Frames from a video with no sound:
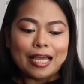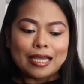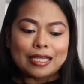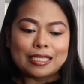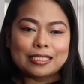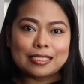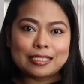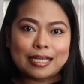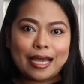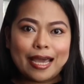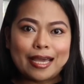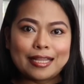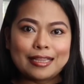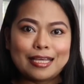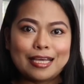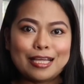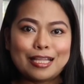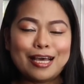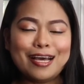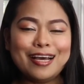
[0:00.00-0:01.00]
Skype,
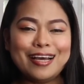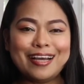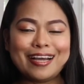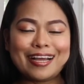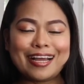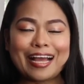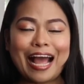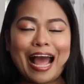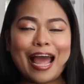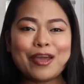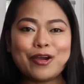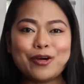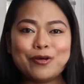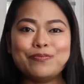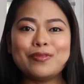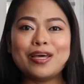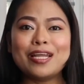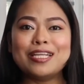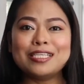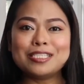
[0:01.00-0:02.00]
I hope
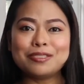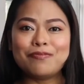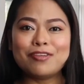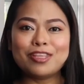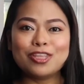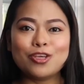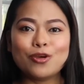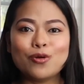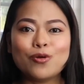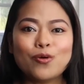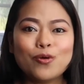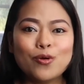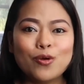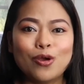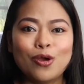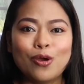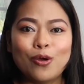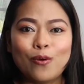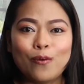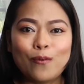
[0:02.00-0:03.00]
na this video
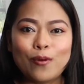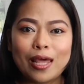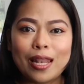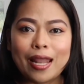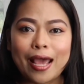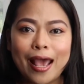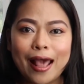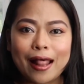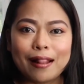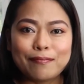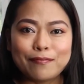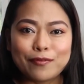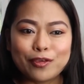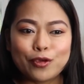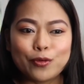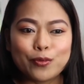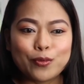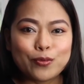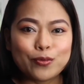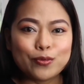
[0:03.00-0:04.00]
will help
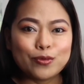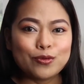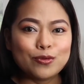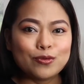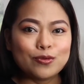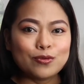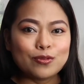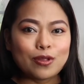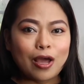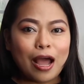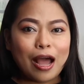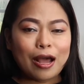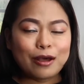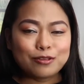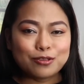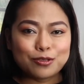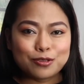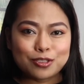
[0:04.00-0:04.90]
you how to